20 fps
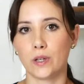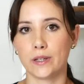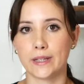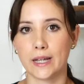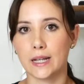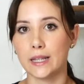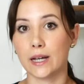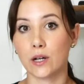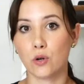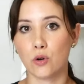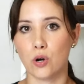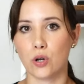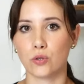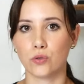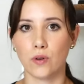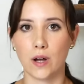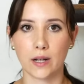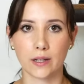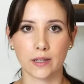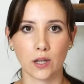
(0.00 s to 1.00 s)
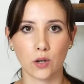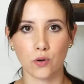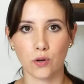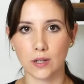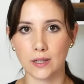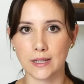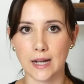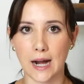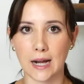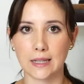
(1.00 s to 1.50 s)
andare d'accordo anche con
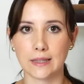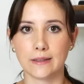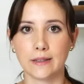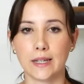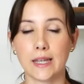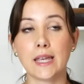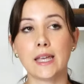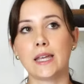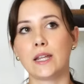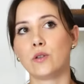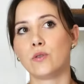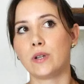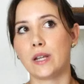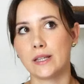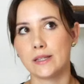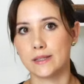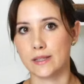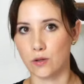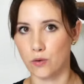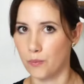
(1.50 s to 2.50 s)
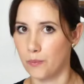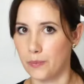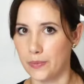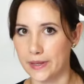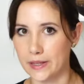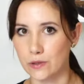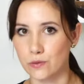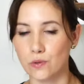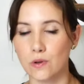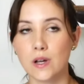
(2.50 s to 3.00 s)
gli altri e non essere un
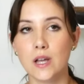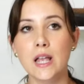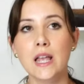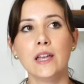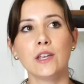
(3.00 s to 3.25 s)
peso.